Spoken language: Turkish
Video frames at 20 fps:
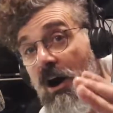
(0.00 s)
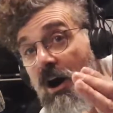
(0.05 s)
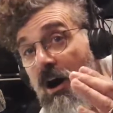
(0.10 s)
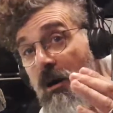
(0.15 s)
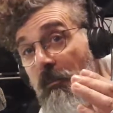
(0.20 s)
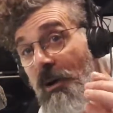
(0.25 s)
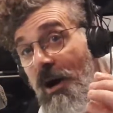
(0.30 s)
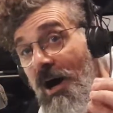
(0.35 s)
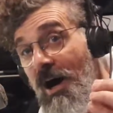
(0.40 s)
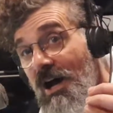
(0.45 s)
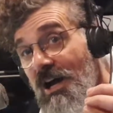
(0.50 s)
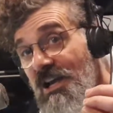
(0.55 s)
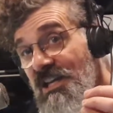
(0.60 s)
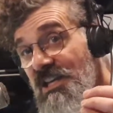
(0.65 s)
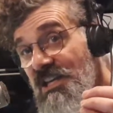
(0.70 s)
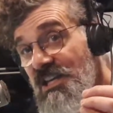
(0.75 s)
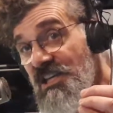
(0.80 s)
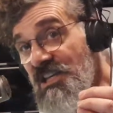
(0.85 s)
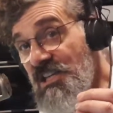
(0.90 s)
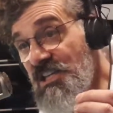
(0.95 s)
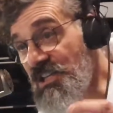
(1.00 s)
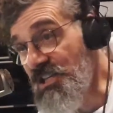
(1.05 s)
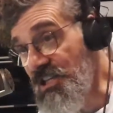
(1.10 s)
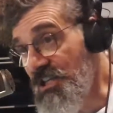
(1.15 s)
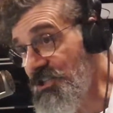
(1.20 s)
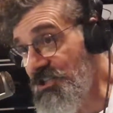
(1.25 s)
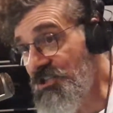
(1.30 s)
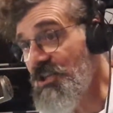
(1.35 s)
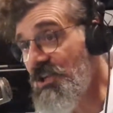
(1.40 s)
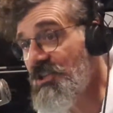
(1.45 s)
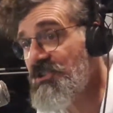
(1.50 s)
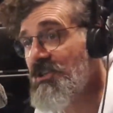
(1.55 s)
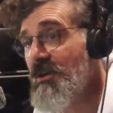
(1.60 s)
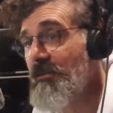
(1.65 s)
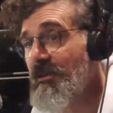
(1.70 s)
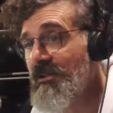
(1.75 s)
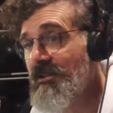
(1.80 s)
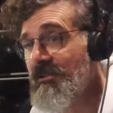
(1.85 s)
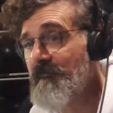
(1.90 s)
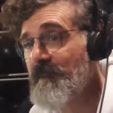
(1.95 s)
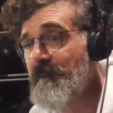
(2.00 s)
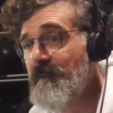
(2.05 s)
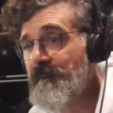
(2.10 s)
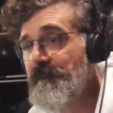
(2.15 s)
Ama hiç yaşamadım.